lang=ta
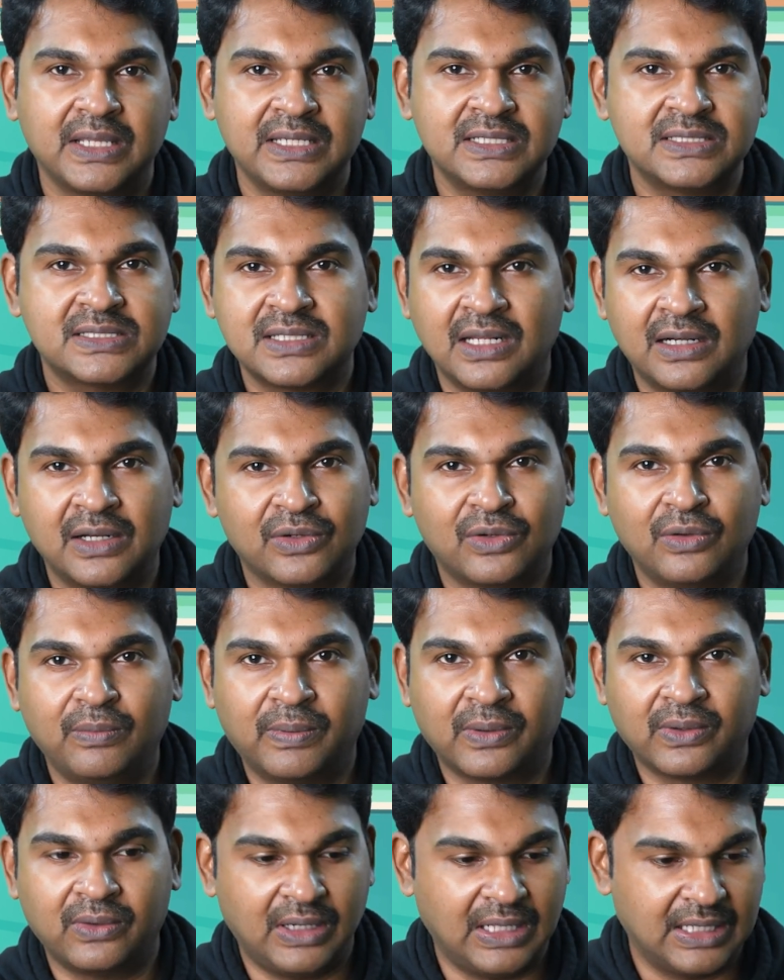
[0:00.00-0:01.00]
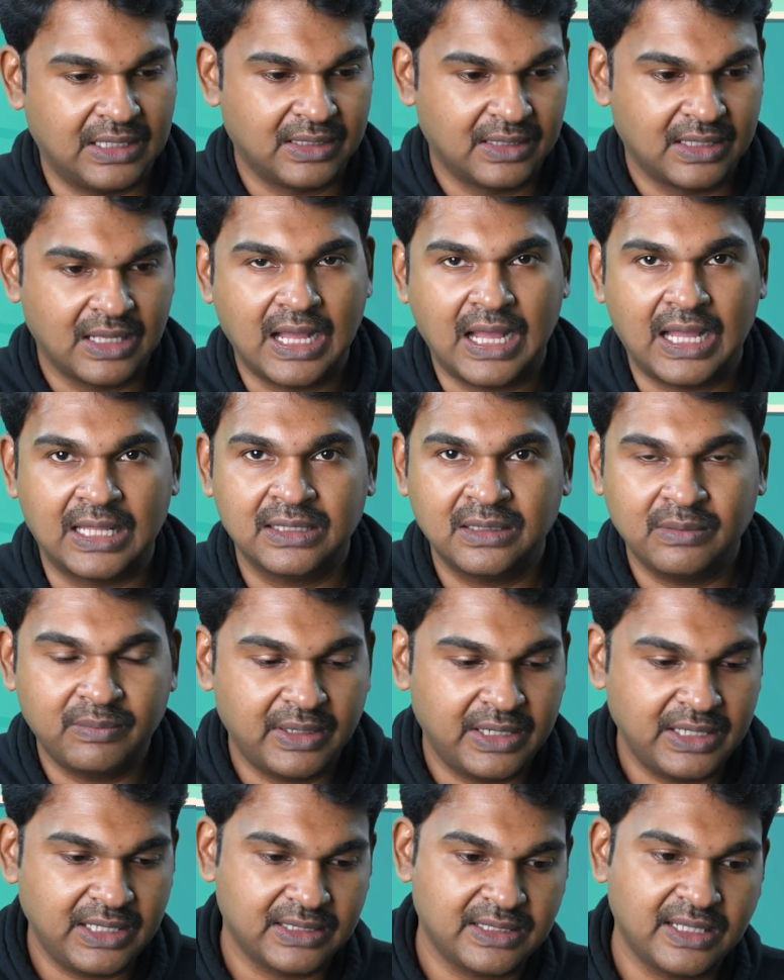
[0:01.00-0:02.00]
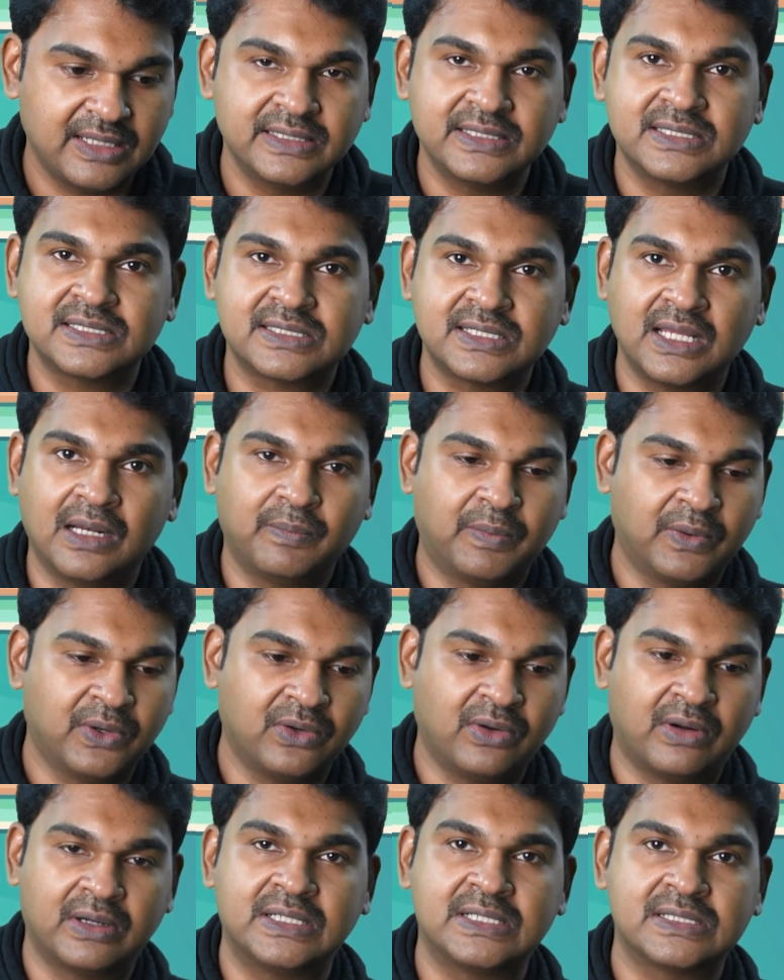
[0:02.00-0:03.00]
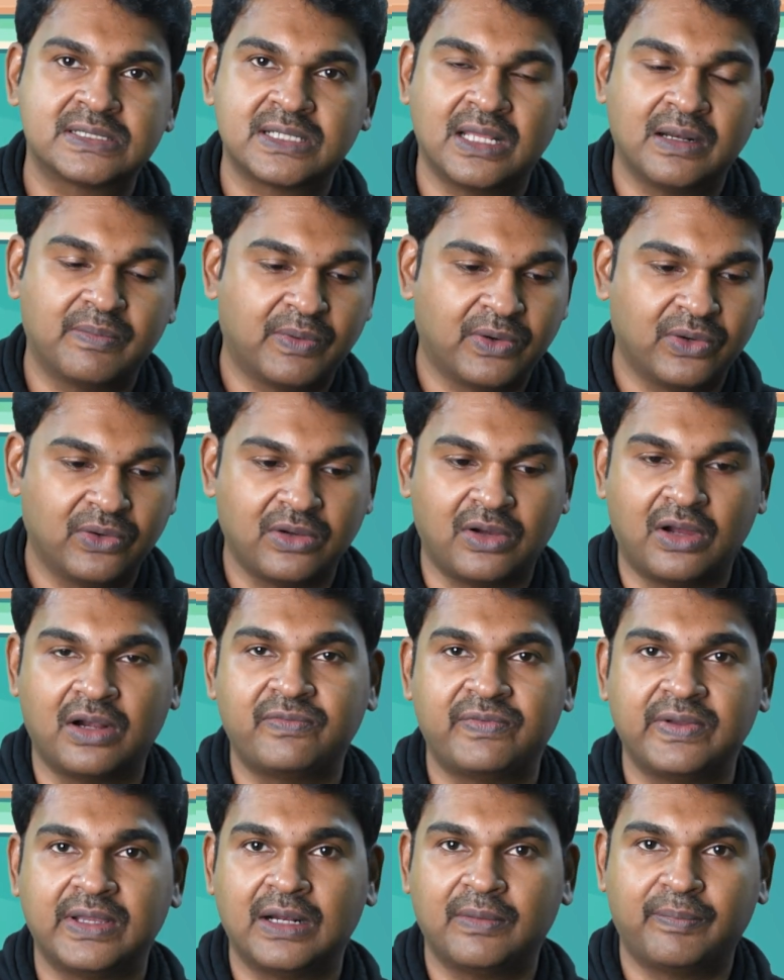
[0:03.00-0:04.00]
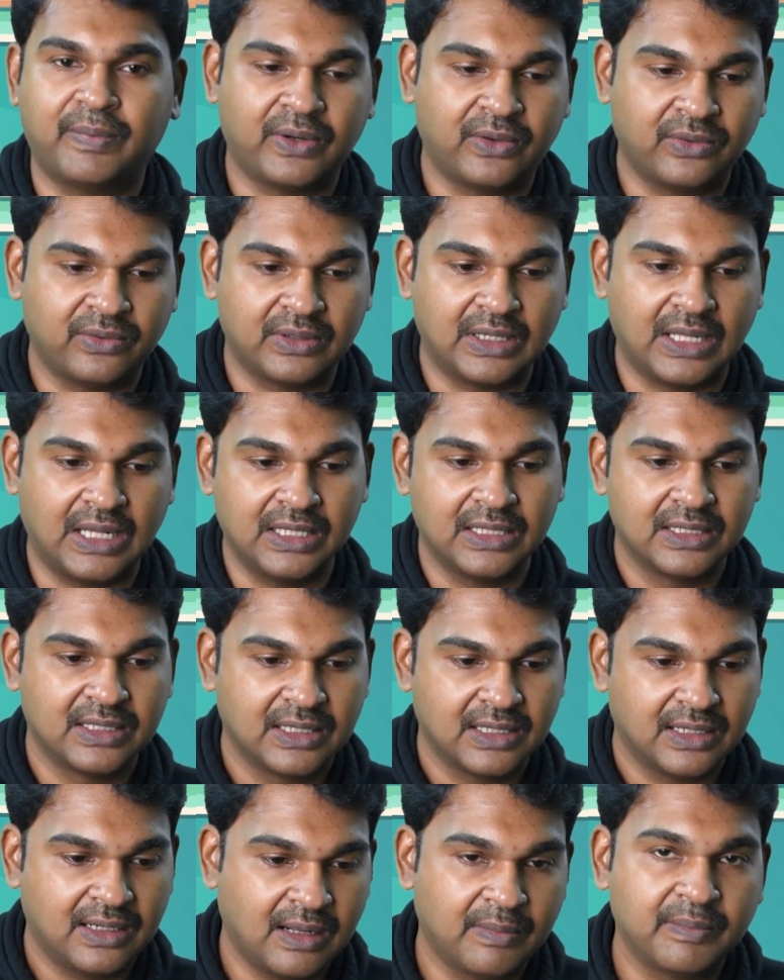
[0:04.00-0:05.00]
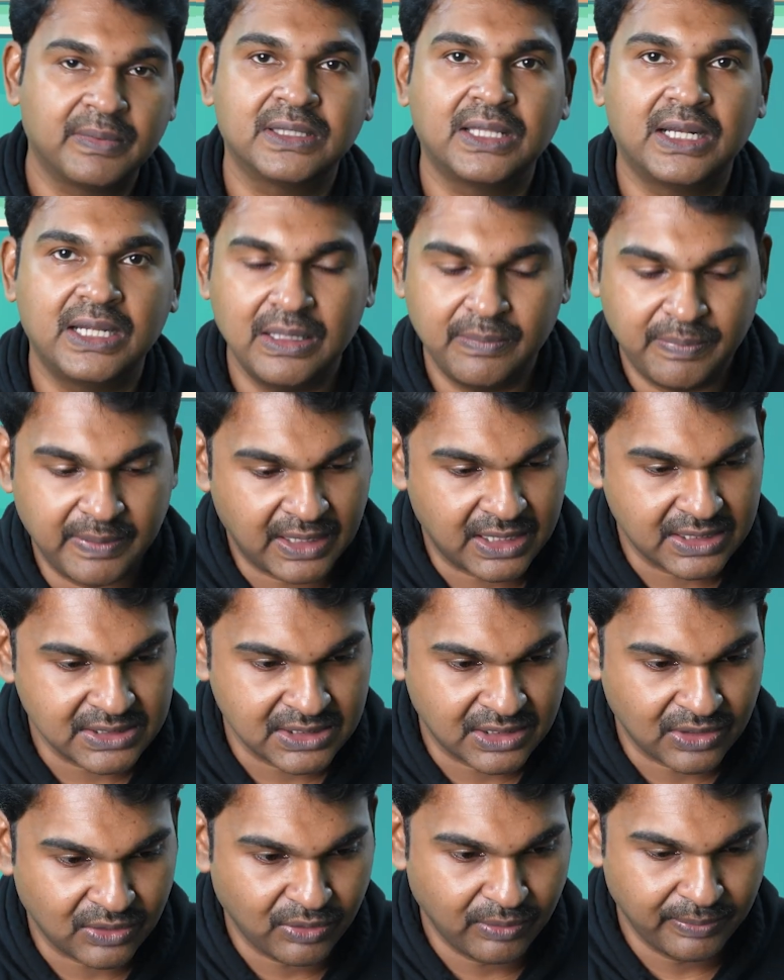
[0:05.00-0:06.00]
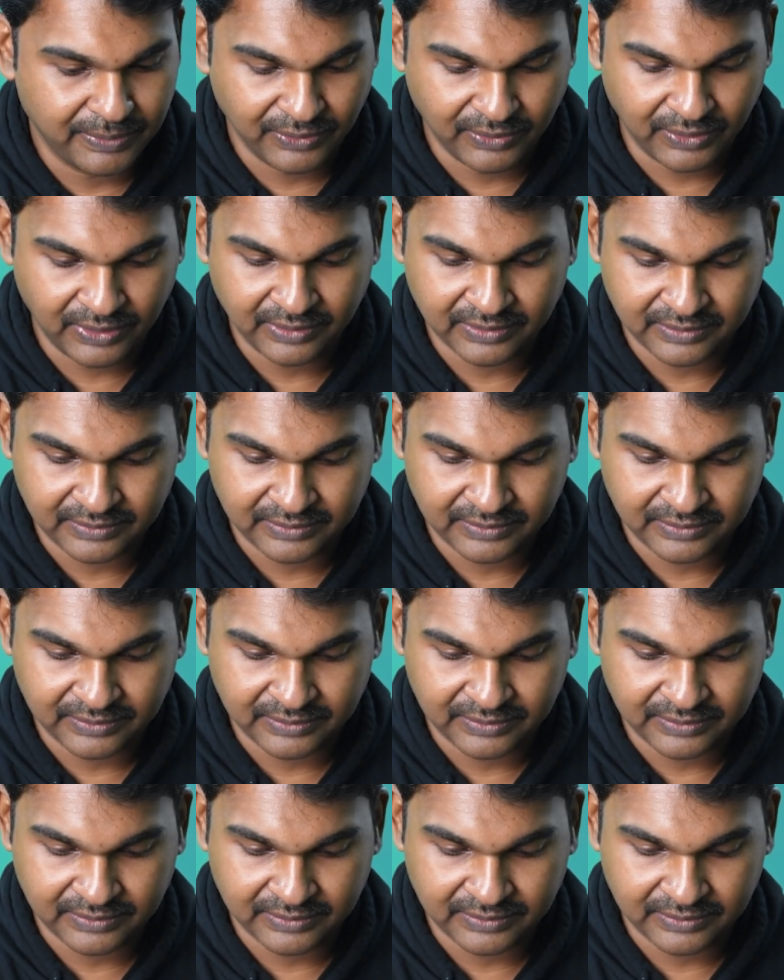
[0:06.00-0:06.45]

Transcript: இன்ஸ்டாலர் கூப்பிட்றோம்ல அந்த மாதிரி ஏதாவது இன்ஸ்டால் பண்ணோம் அன்இன்ஸ்டால் பண்ணோம் கான்ஃபிகர் பண்ணணும்னா நம்ம இந்த டிபிகேஜை தான் கூப்பிடுவோம்